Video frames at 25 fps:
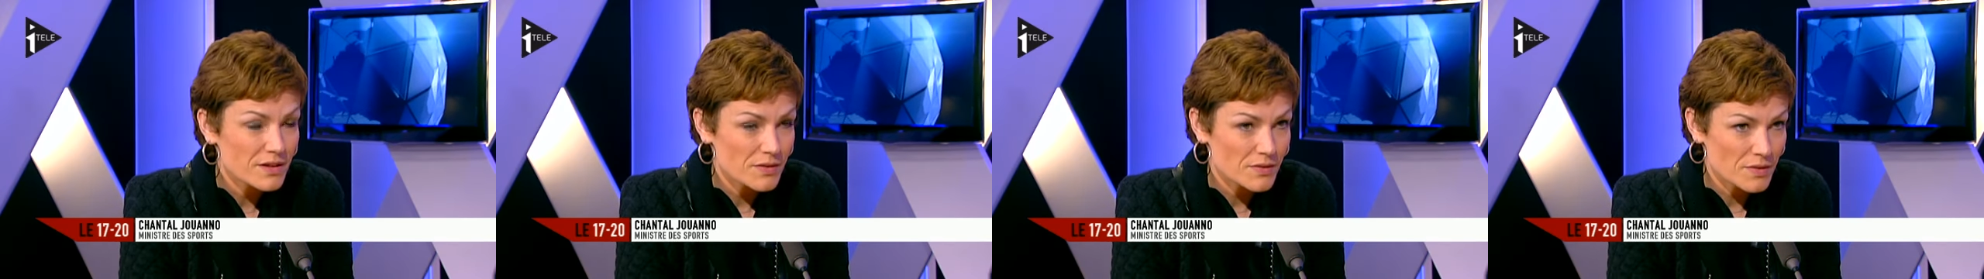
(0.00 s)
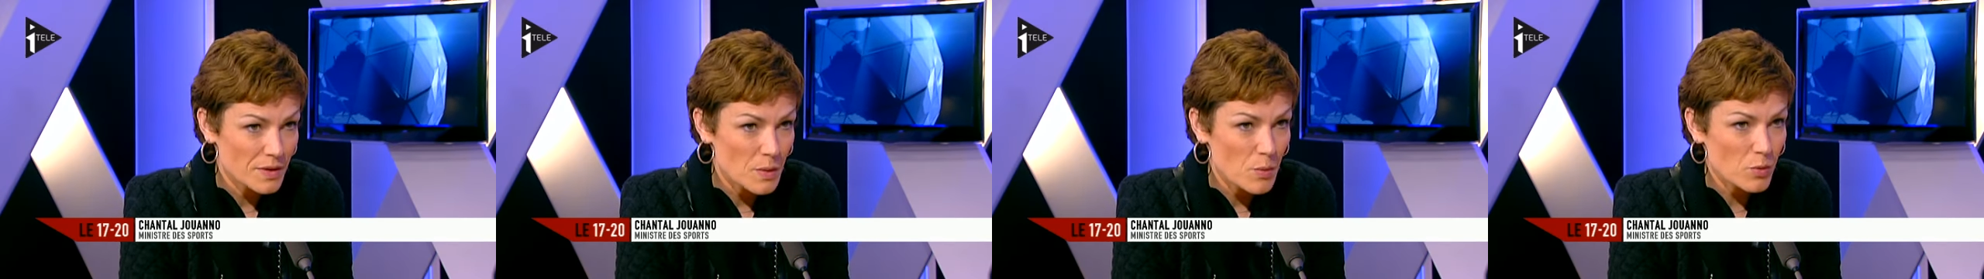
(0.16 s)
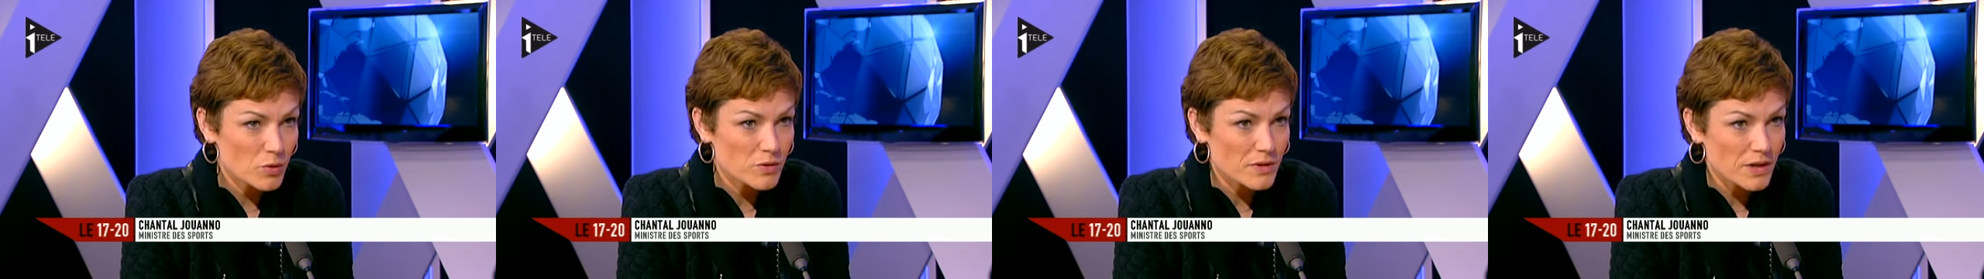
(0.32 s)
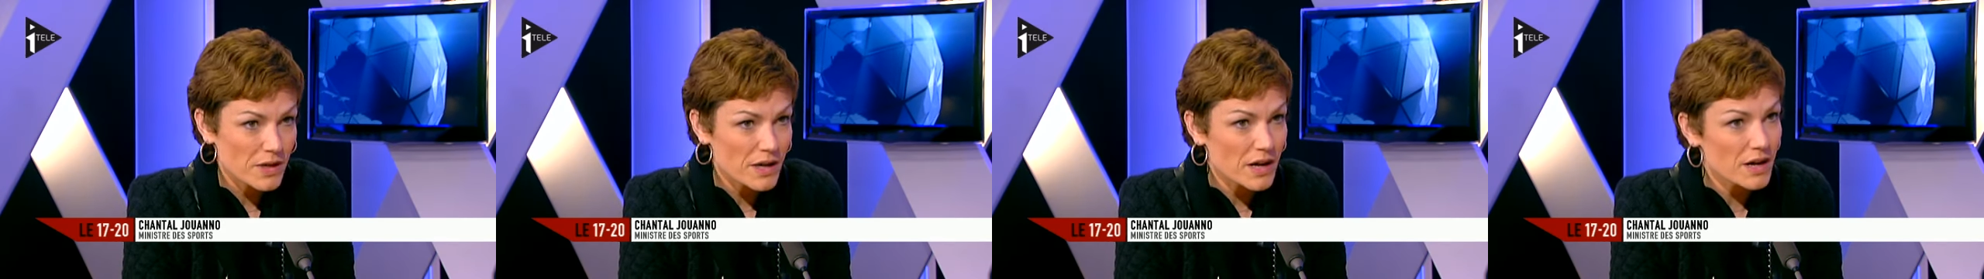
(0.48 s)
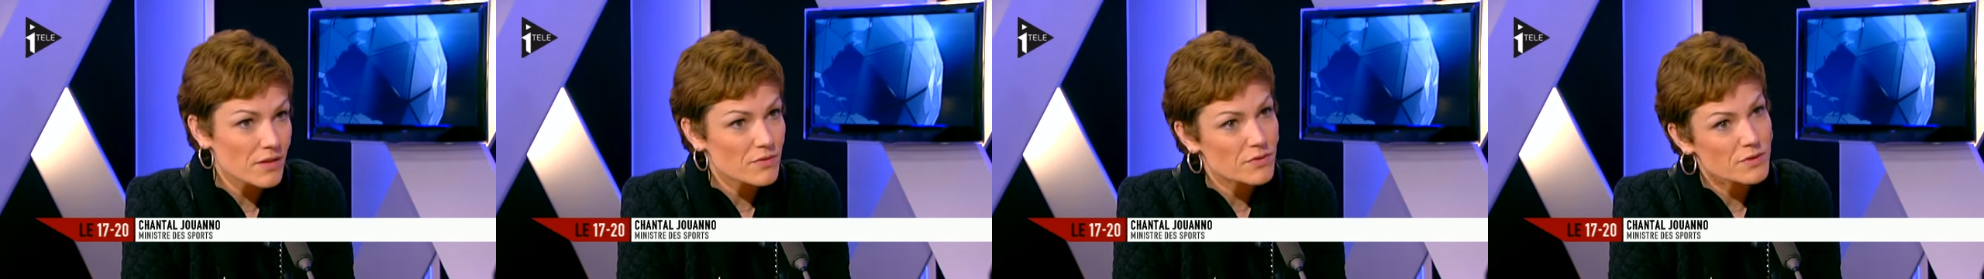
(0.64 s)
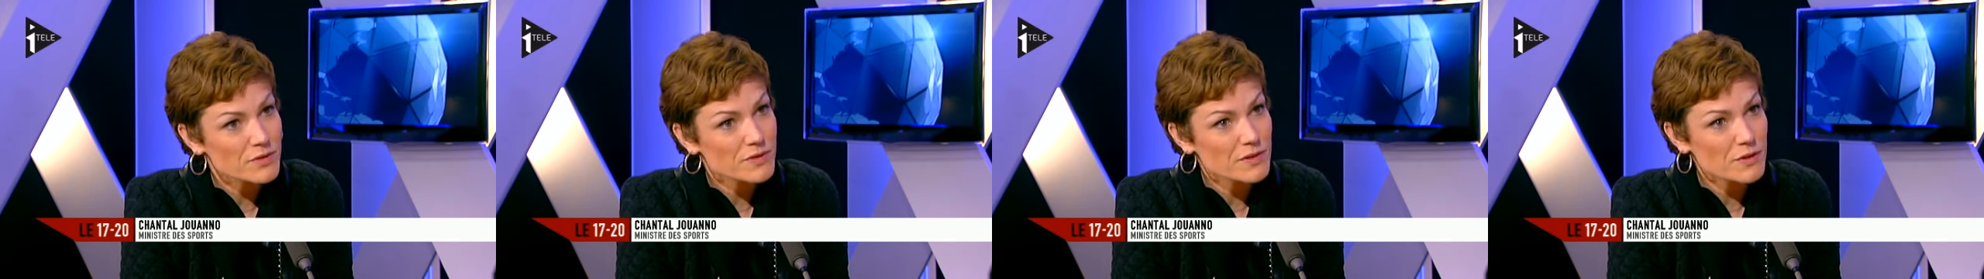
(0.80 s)
vraiment très
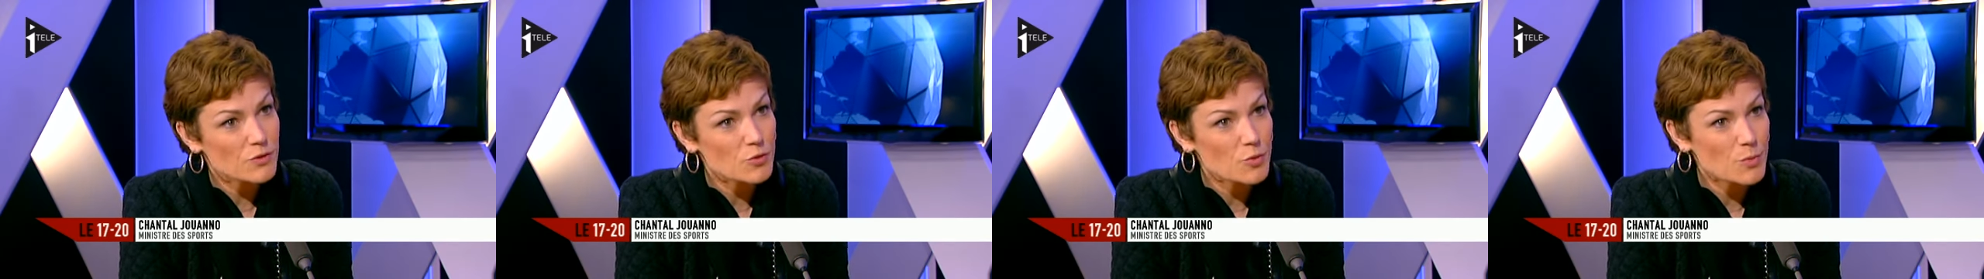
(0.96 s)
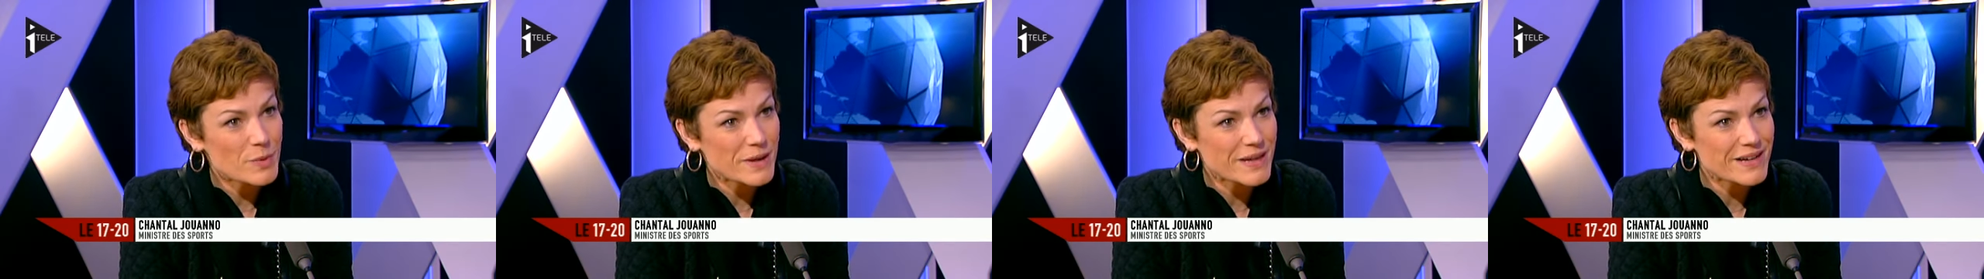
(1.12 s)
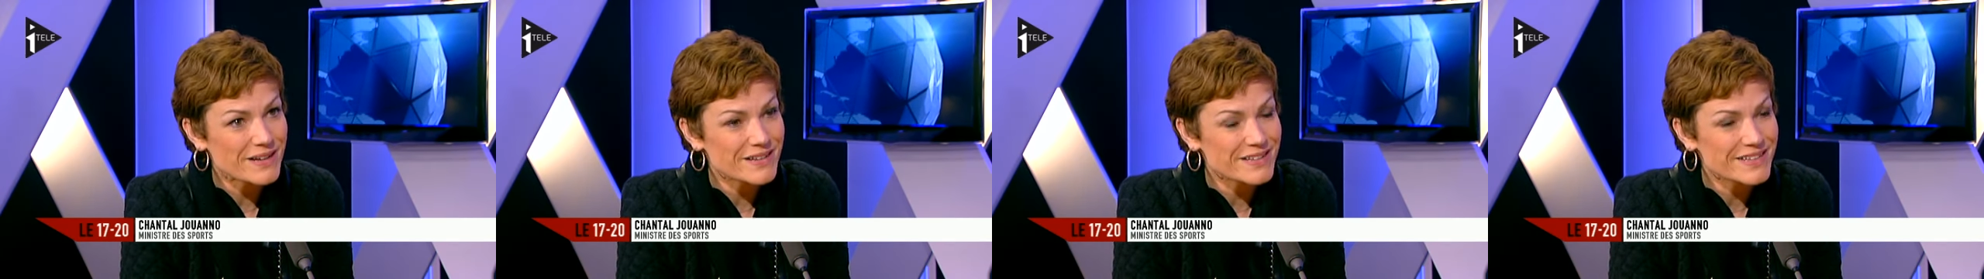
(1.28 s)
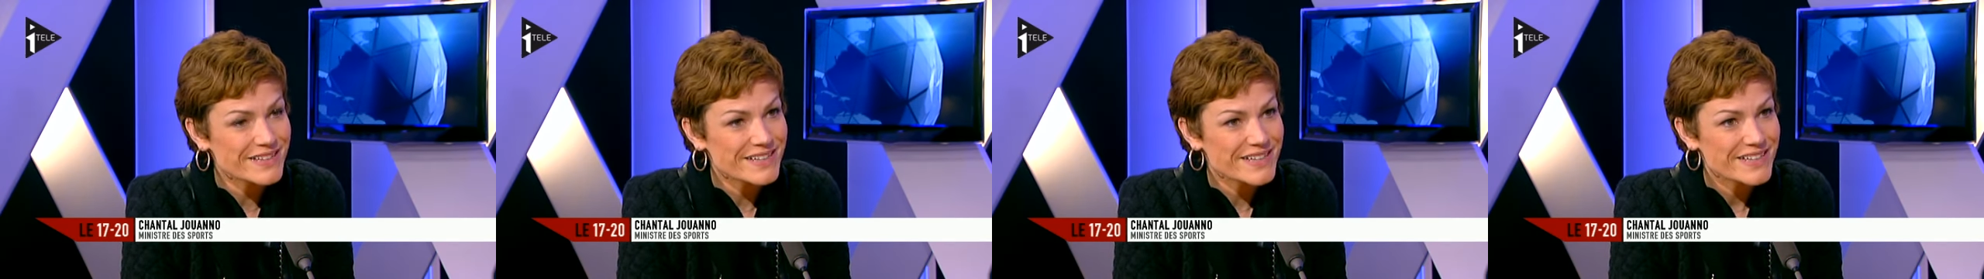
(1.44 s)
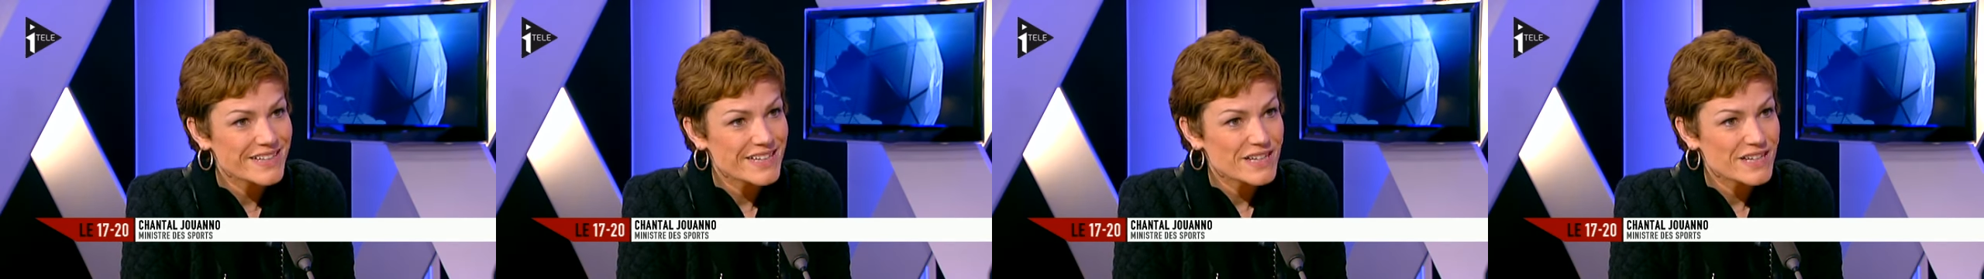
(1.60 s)
grave, hein, c'est du pénal.